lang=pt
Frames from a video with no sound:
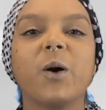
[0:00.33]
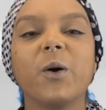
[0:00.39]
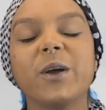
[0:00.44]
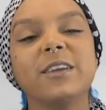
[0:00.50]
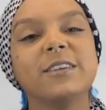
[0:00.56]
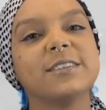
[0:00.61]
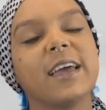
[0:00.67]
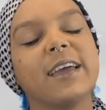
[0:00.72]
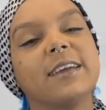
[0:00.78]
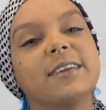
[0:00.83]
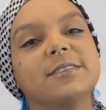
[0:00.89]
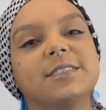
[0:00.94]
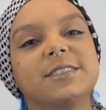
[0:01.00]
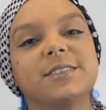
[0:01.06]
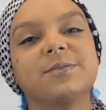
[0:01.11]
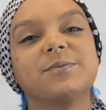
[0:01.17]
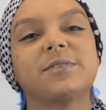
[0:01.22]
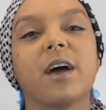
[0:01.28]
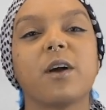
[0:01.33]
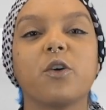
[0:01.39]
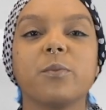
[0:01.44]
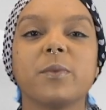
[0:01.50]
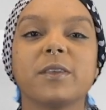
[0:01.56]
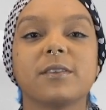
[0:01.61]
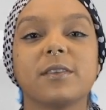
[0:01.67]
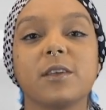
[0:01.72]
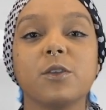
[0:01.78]
Oi, gente! Tá
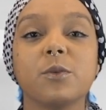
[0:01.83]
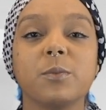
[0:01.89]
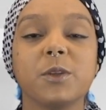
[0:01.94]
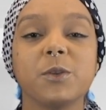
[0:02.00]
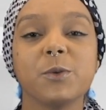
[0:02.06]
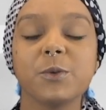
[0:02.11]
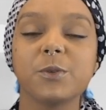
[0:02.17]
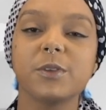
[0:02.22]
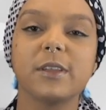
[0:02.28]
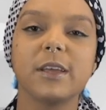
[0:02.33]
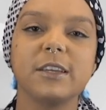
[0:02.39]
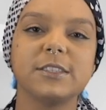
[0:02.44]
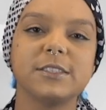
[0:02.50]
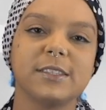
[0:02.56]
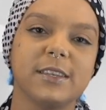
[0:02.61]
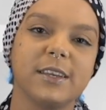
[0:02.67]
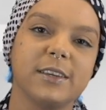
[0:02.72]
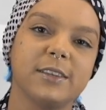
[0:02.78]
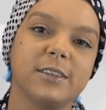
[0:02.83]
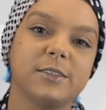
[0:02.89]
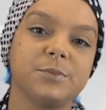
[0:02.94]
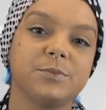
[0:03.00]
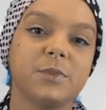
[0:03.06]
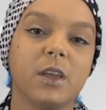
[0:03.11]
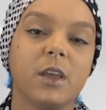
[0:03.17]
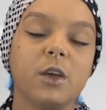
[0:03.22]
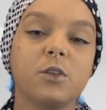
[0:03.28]
começando o Minuto da Estrela.
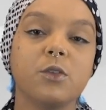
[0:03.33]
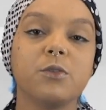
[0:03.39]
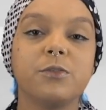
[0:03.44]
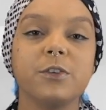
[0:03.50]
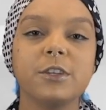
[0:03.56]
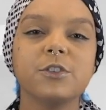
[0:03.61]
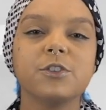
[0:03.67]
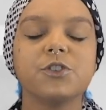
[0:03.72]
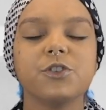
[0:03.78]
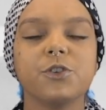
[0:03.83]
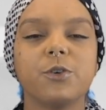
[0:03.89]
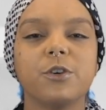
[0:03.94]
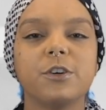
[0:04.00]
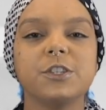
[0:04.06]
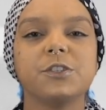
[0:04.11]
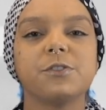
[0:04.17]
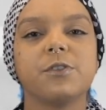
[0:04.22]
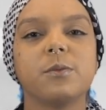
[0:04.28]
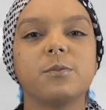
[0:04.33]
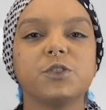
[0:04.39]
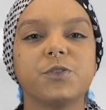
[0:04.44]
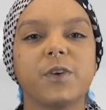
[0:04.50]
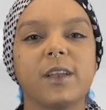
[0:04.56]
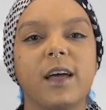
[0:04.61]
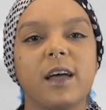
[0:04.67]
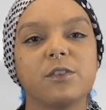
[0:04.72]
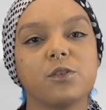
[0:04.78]
No vídeo de hoje vamos
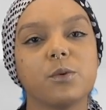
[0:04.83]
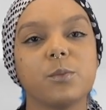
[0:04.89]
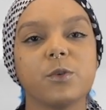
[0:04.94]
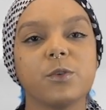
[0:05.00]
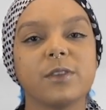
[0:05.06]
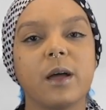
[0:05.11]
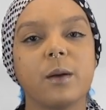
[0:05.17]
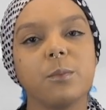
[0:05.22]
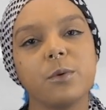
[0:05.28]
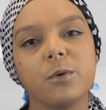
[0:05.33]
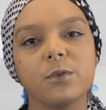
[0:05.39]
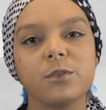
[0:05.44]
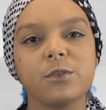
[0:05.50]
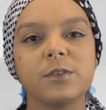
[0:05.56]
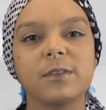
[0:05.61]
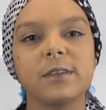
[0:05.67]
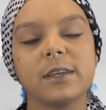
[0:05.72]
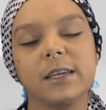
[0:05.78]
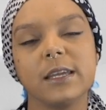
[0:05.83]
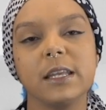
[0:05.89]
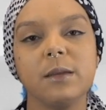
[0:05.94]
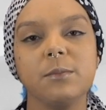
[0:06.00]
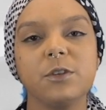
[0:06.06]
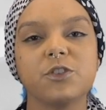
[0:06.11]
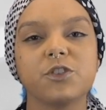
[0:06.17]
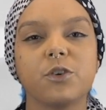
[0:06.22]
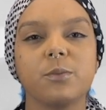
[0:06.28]
falar sobre os abusos e
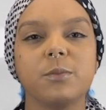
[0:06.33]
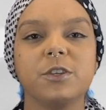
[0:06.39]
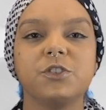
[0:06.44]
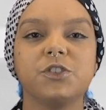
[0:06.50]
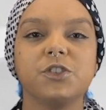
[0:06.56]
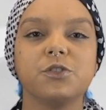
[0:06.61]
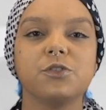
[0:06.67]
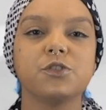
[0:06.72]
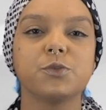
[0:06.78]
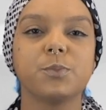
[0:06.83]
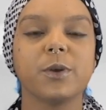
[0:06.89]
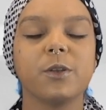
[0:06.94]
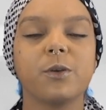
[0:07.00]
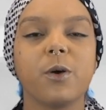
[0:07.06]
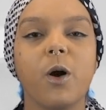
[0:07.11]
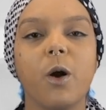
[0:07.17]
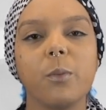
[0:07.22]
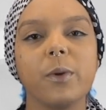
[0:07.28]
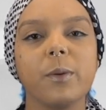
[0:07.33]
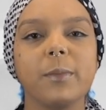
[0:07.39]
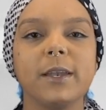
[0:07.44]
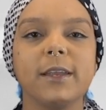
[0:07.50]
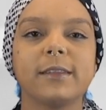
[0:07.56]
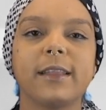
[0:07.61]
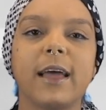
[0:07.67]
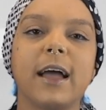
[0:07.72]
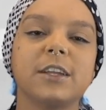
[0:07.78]
crimes cometidos pelo golpe
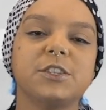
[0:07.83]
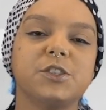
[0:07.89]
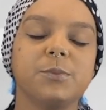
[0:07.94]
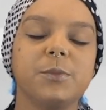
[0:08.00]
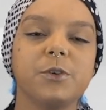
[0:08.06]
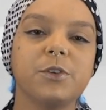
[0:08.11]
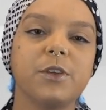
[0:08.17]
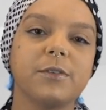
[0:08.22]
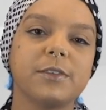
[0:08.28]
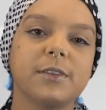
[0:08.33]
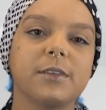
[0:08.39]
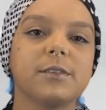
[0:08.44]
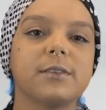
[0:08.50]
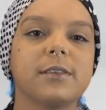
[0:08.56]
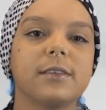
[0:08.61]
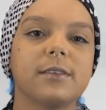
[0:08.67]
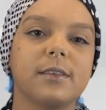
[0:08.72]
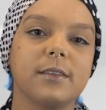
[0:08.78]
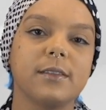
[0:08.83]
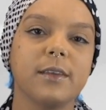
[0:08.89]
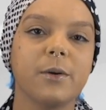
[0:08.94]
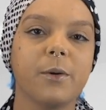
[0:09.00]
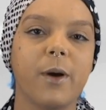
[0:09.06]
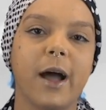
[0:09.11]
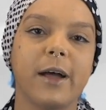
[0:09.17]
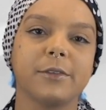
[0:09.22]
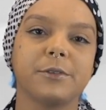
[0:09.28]
militar de
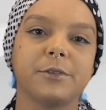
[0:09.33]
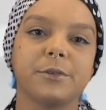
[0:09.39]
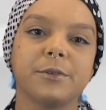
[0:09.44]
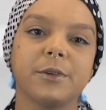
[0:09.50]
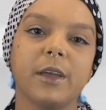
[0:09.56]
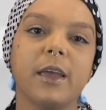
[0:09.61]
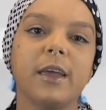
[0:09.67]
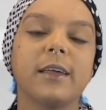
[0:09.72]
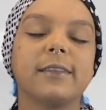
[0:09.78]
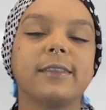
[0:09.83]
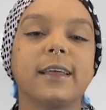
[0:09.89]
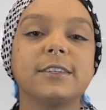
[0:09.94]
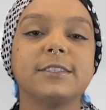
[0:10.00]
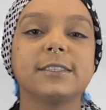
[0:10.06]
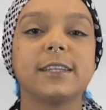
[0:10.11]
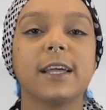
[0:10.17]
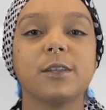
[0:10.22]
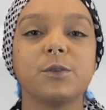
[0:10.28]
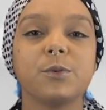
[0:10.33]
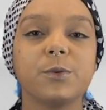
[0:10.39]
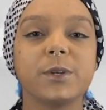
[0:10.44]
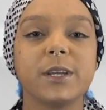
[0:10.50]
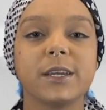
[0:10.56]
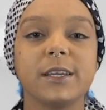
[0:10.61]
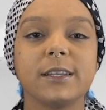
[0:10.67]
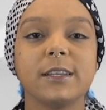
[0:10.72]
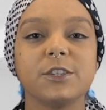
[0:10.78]
1964, na
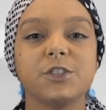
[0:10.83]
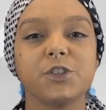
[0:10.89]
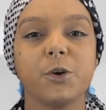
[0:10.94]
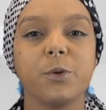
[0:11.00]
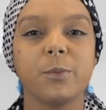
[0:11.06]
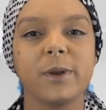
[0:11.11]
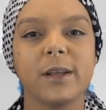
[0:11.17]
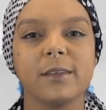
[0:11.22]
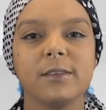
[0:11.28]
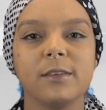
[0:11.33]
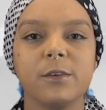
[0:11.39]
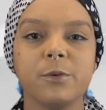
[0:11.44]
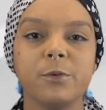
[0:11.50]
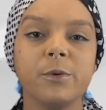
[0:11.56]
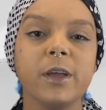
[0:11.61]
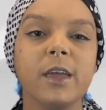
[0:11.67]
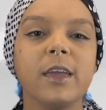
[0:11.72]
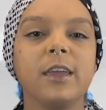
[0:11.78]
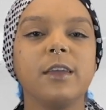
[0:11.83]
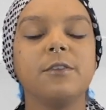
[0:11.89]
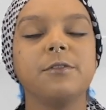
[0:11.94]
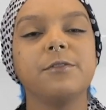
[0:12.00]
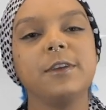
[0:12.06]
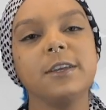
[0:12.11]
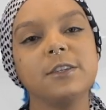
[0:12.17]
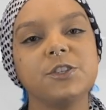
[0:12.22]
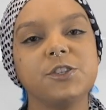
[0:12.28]
ditadura que deixou o Brasil em
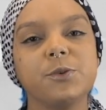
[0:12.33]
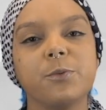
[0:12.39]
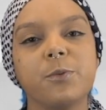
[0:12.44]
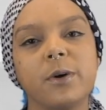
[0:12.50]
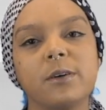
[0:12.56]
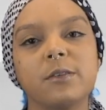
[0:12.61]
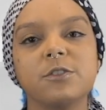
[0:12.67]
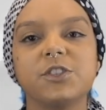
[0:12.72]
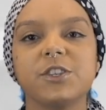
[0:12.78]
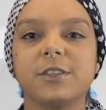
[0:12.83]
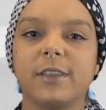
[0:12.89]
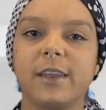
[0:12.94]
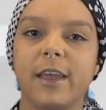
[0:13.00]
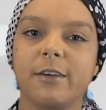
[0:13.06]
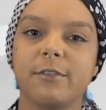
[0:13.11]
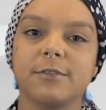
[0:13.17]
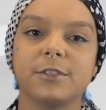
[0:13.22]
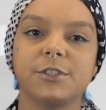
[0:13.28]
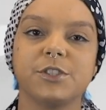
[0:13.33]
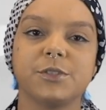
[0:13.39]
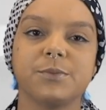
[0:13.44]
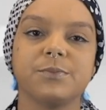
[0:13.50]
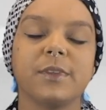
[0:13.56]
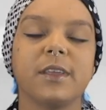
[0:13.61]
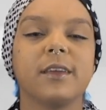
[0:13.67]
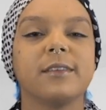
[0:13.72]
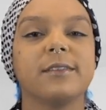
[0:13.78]
21 anos de trevas.
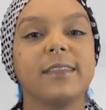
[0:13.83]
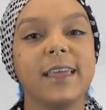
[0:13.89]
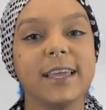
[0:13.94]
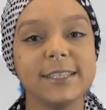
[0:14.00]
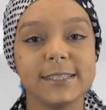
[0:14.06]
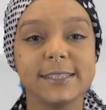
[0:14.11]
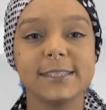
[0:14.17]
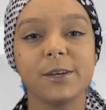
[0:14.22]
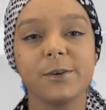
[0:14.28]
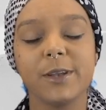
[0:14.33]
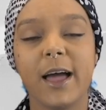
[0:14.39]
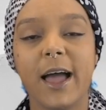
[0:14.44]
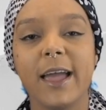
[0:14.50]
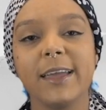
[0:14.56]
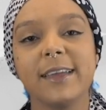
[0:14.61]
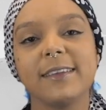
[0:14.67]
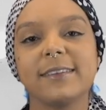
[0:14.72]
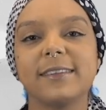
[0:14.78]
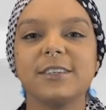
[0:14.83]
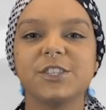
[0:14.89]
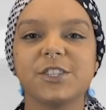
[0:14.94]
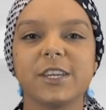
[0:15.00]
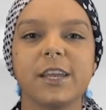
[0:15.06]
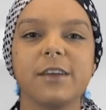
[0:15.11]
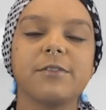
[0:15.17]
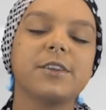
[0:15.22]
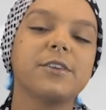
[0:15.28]
Deixe seu like, se
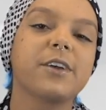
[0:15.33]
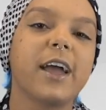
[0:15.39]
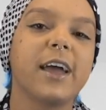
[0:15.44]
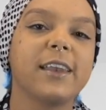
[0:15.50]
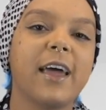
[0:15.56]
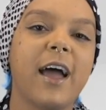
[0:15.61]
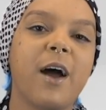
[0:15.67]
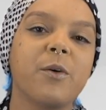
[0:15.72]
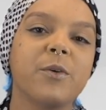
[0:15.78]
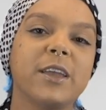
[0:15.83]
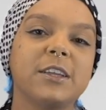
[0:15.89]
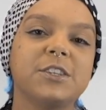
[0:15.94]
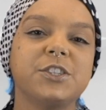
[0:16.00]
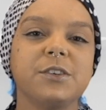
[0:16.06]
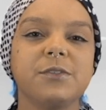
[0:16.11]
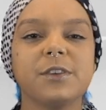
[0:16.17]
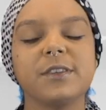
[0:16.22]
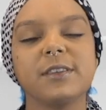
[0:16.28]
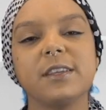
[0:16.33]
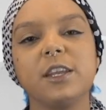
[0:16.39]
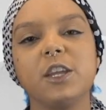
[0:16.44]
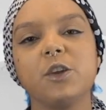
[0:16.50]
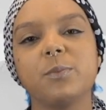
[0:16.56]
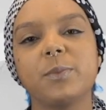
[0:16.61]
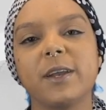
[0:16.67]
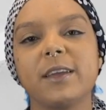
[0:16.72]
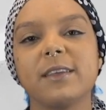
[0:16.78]
inscreva no canal e ative o
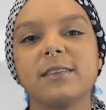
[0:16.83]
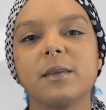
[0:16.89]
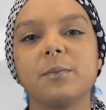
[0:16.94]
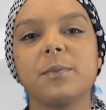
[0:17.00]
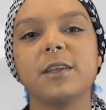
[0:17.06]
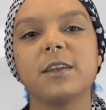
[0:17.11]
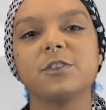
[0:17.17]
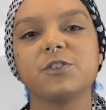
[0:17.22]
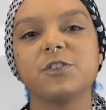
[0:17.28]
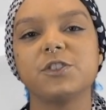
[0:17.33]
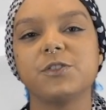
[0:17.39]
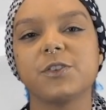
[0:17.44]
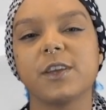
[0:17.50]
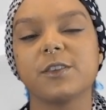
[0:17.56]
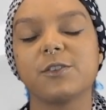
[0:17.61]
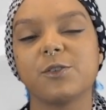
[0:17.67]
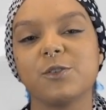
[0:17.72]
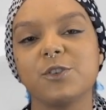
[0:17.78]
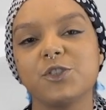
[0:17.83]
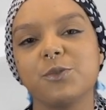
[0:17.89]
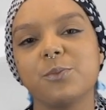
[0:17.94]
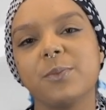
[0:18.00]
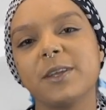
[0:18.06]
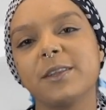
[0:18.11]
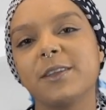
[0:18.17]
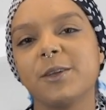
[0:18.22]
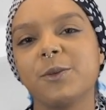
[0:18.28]
sininho para receber as notificações do
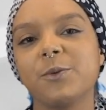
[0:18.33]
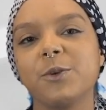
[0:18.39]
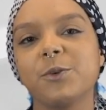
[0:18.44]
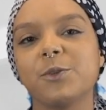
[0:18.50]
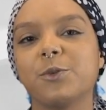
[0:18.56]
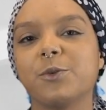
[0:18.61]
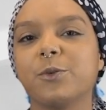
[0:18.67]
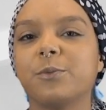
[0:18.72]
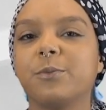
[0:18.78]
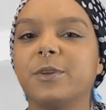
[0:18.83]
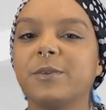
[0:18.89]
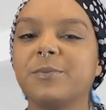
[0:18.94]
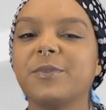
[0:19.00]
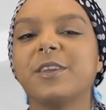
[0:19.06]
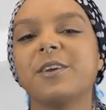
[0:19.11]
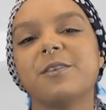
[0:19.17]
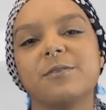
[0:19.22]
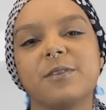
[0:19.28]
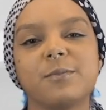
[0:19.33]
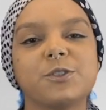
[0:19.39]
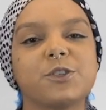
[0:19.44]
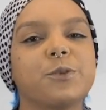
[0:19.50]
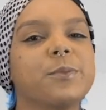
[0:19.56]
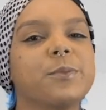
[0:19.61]
PT no YouTube. Vamos